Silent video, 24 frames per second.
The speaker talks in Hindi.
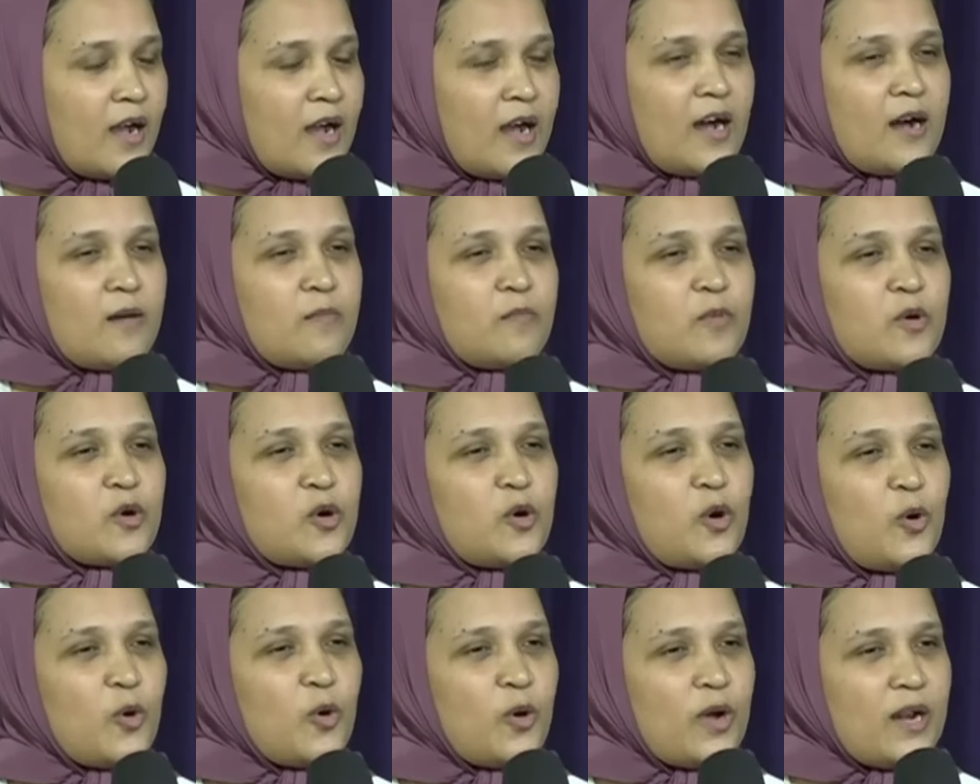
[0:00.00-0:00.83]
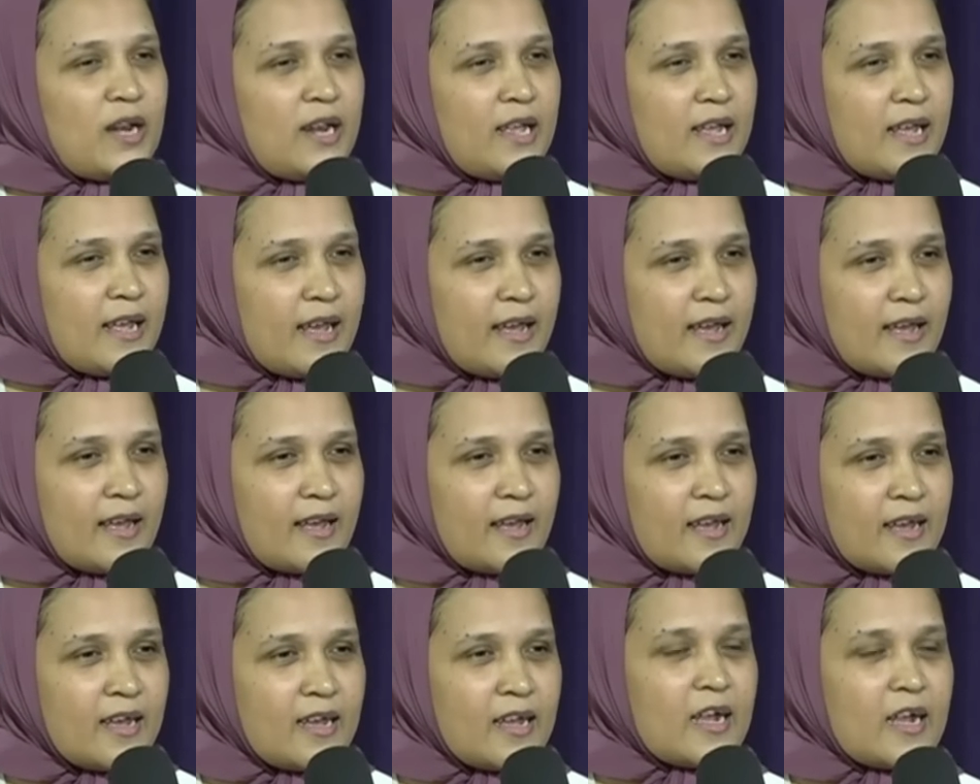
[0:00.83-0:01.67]
हम खोखले हैं
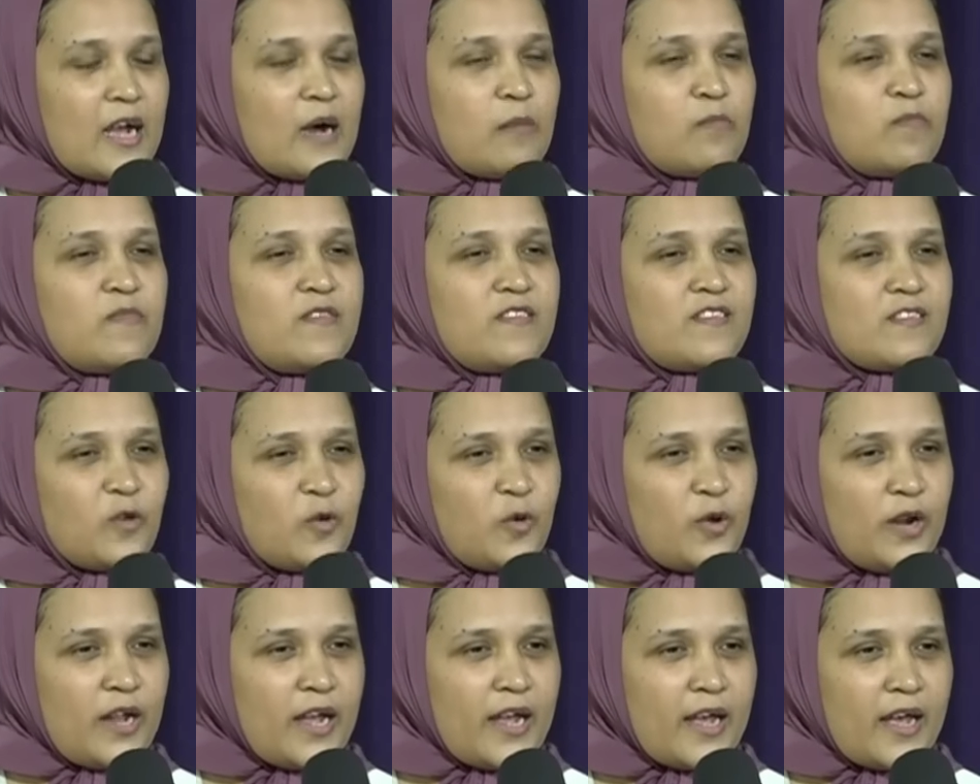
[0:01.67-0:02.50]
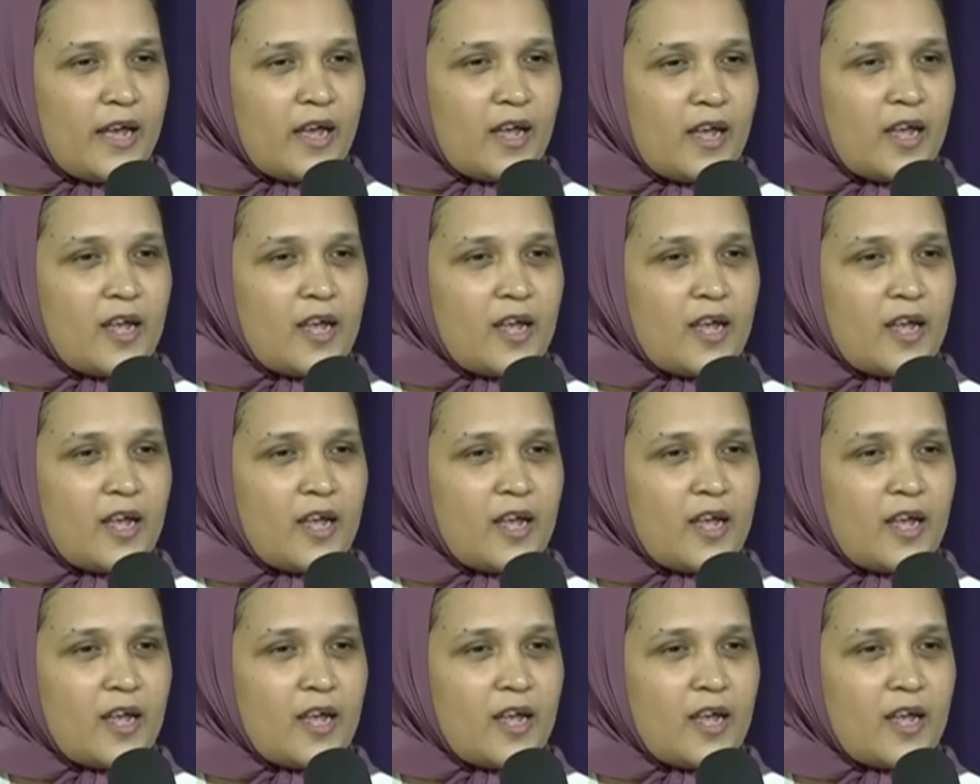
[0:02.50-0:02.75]
कमज़ोर है